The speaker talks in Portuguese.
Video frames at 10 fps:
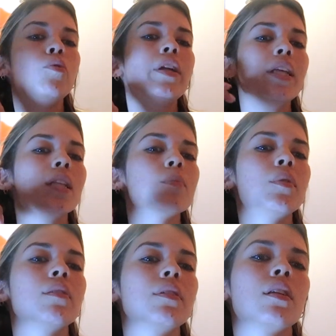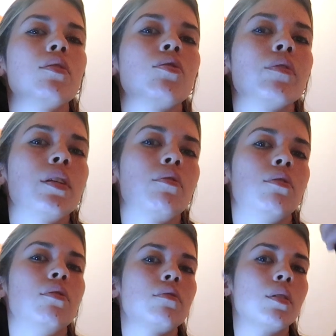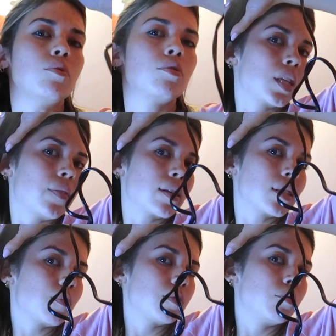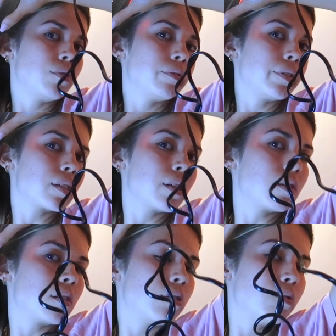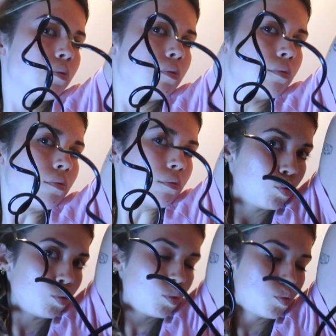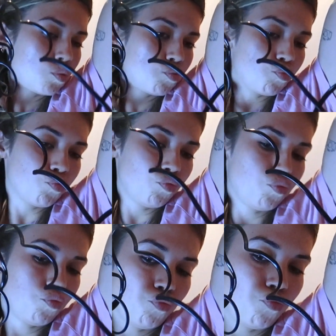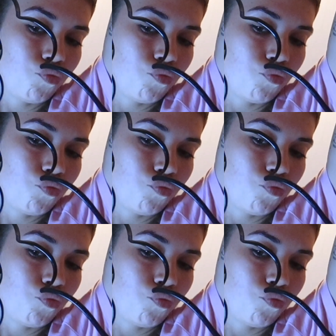O único dia da semana que vai estar a chover é quando nós vamos. Estava a rezar para que o universo desse aí um. um...